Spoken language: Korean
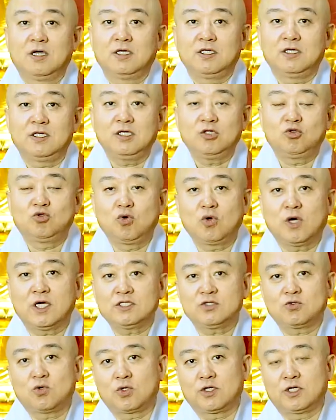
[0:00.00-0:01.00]
이 두
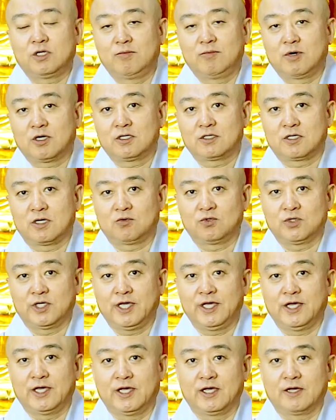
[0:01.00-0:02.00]
가지 고기를 먹을
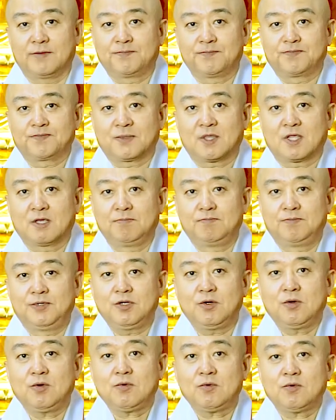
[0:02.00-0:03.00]
경우에
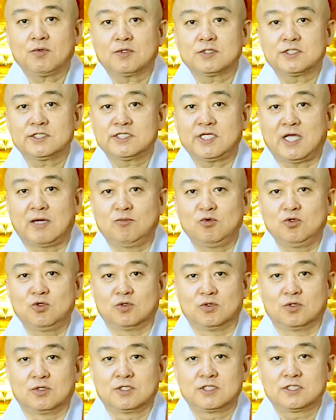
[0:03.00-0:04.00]
비록
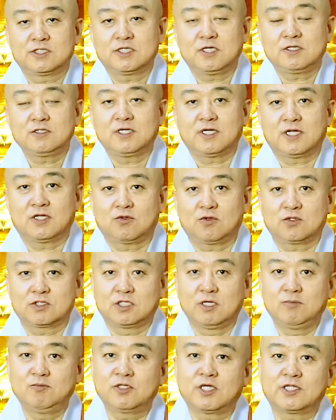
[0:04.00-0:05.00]
사문, 성녀라도
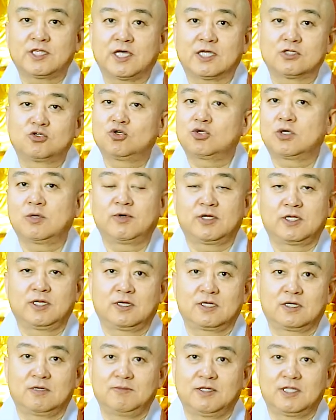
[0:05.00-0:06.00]
전부 다 다
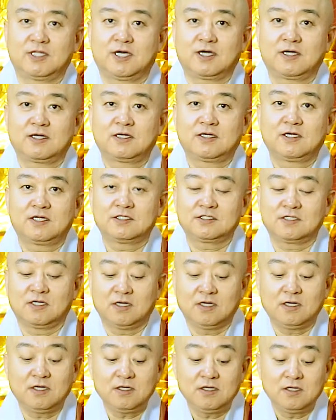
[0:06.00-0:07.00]
죽여버리는 겁니다.
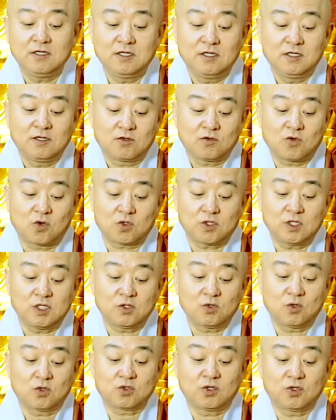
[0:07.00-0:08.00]
그래서
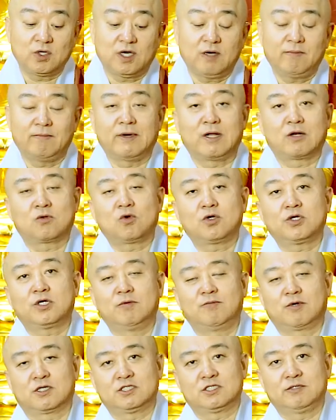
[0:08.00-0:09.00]
코끼리 고기와
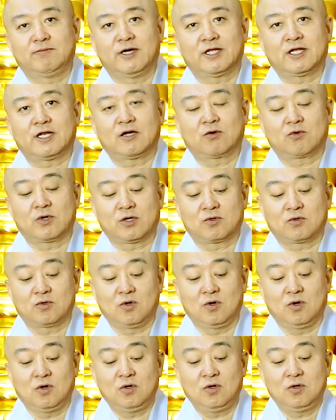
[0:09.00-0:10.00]
말고기를 먹지 말아라고
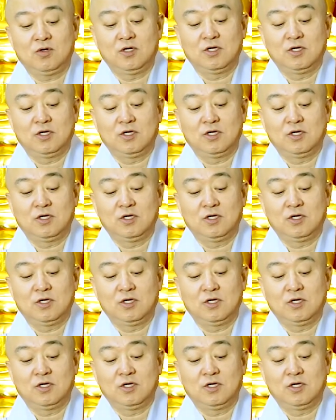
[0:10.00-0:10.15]
했고